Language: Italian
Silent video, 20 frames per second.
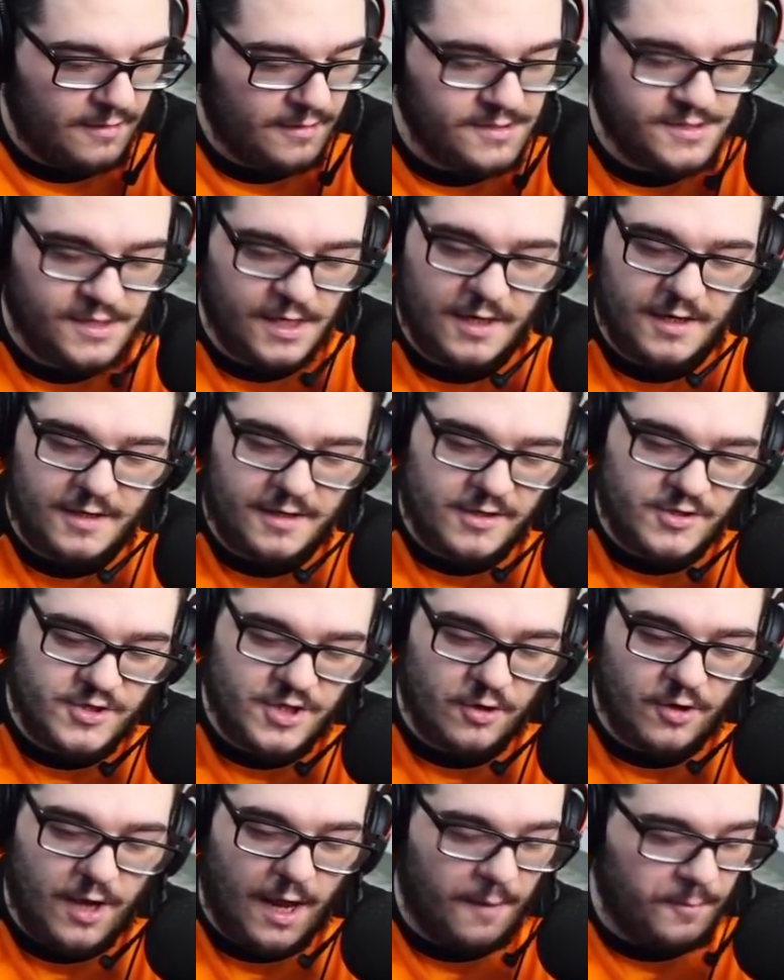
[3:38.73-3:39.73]
Sì, è
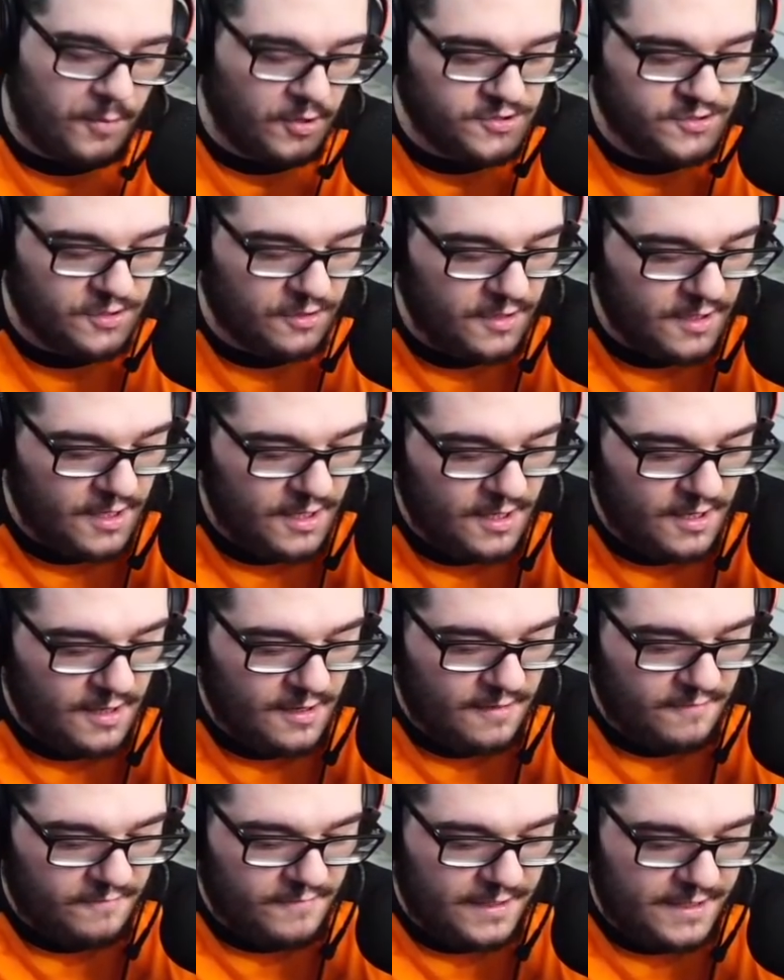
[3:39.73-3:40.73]
l'energia. Ok, a posto.
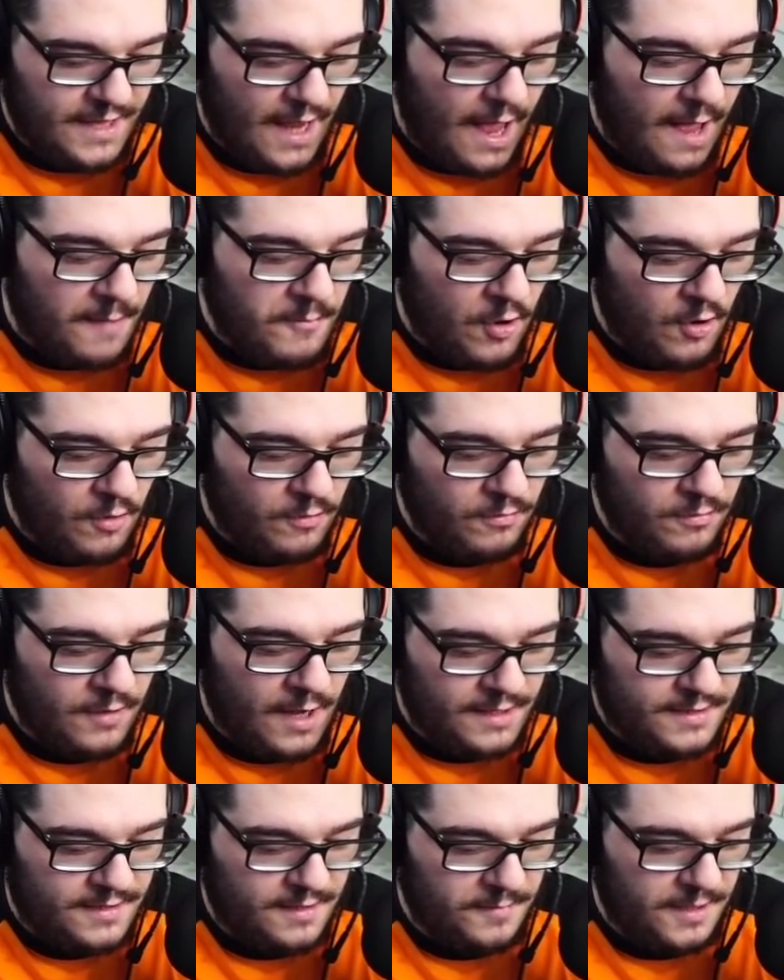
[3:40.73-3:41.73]
Vediamo
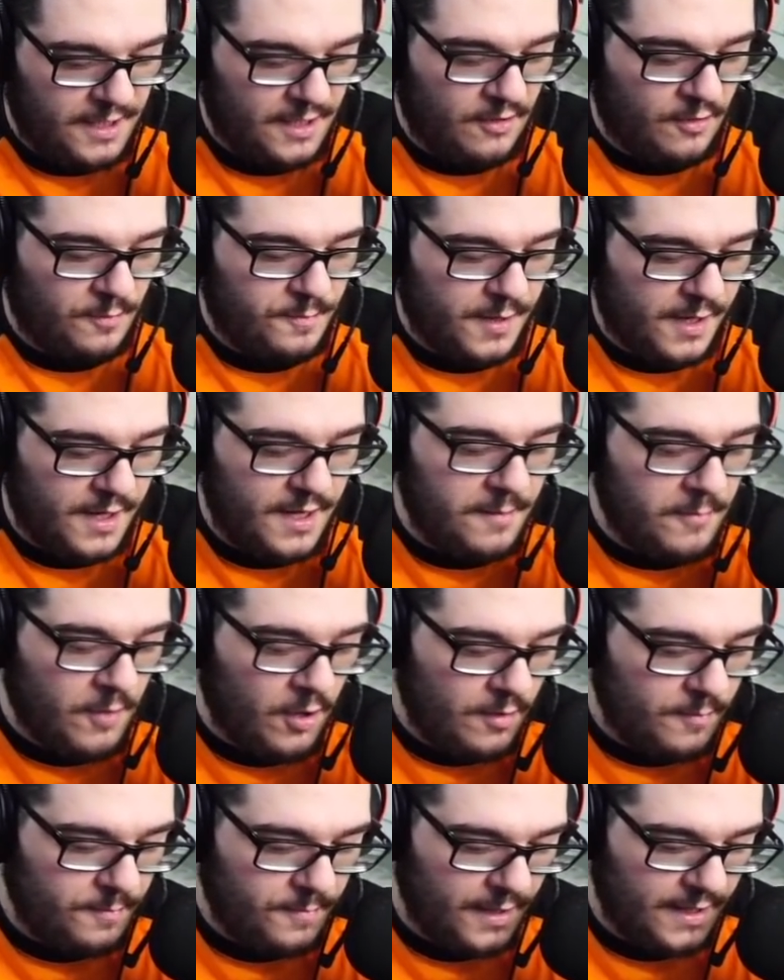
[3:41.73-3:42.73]
un attimino.
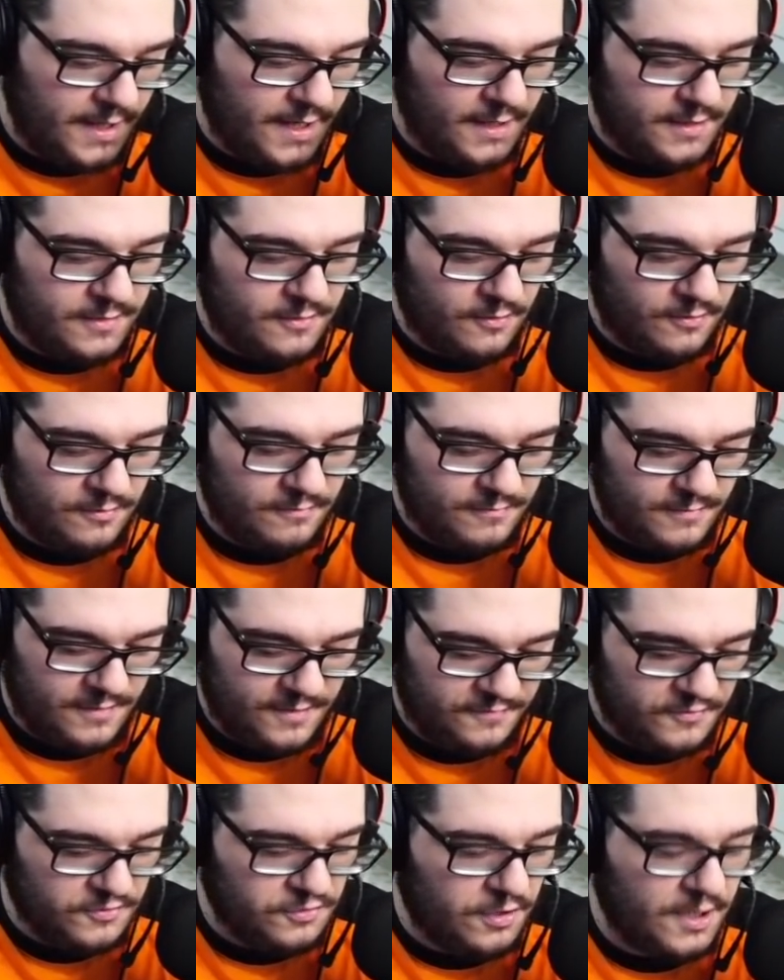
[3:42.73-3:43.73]
Primo pacchetto
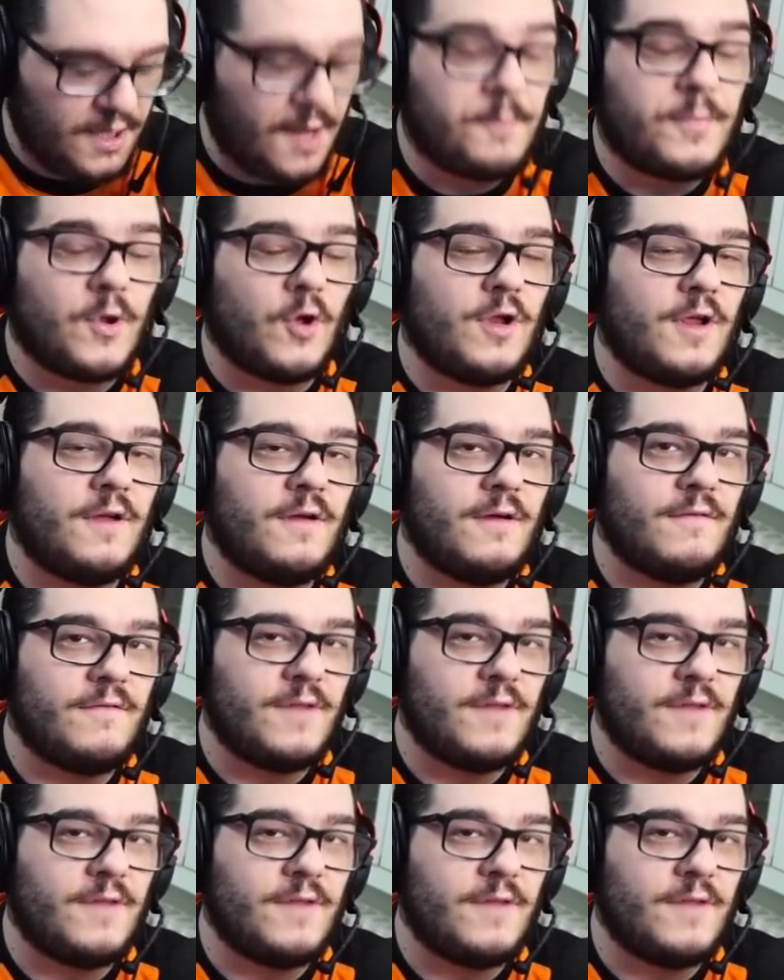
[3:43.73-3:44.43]
di futuri campioni.